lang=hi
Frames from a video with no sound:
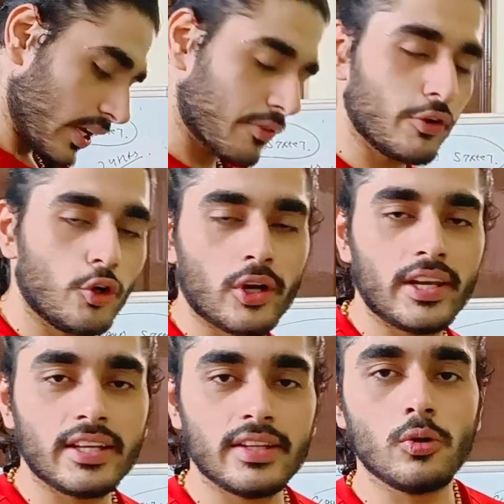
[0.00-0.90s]
एक वीडियो का
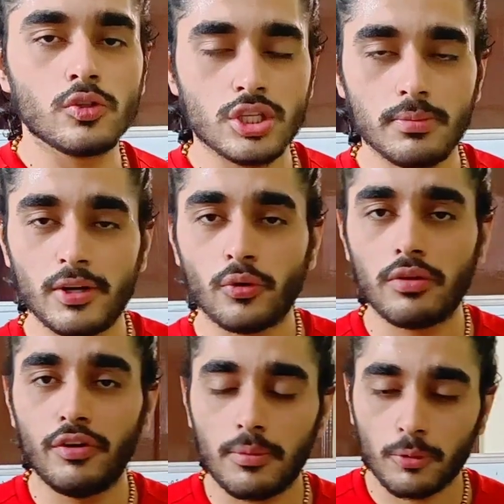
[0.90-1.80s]
लिंक दे रहा हूँ शिवानू
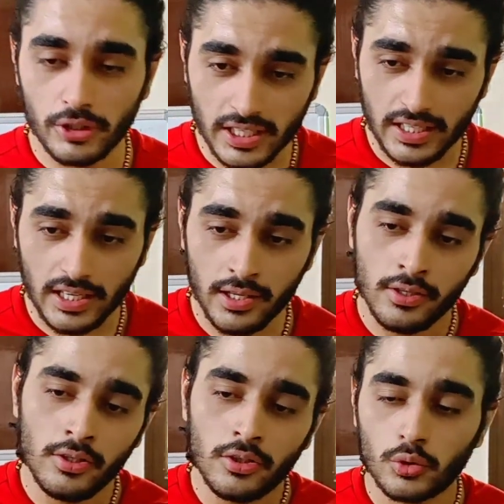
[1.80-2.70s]
की वीडियो आपको देखनी है
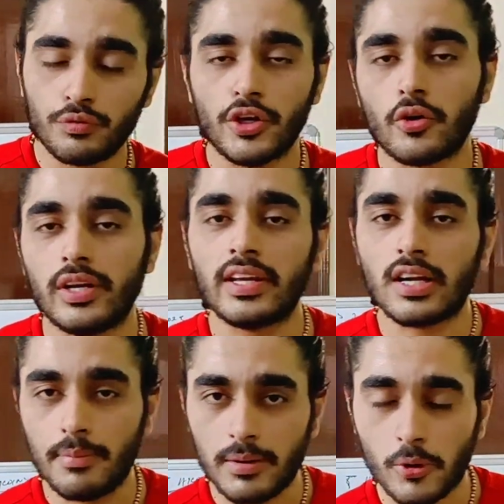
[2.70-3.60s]
तो वीडियो का
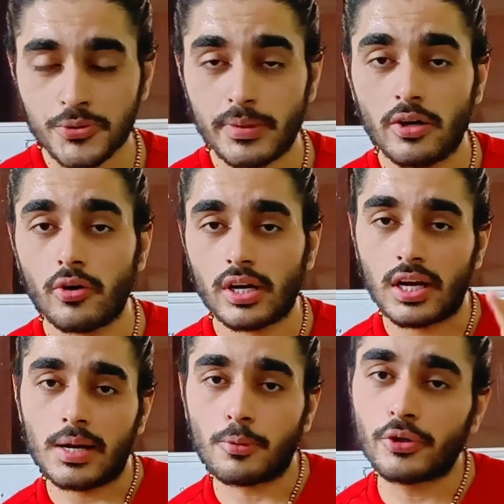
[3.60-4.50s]
लिंक कमेंट बॉक्स में और
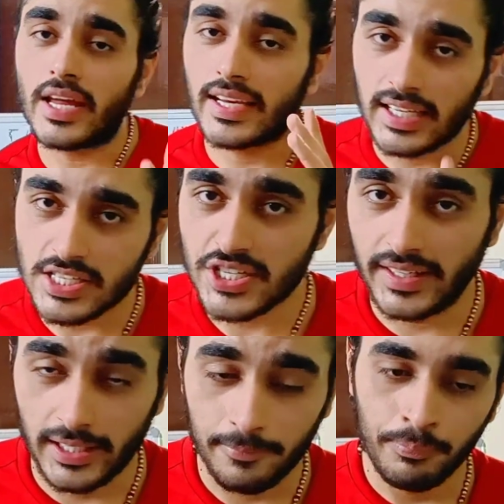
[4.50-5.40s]
अगर आपको टेक्निकल
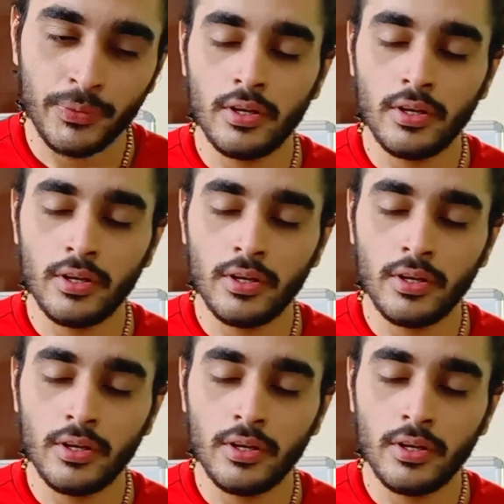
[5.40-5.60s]
सीखना है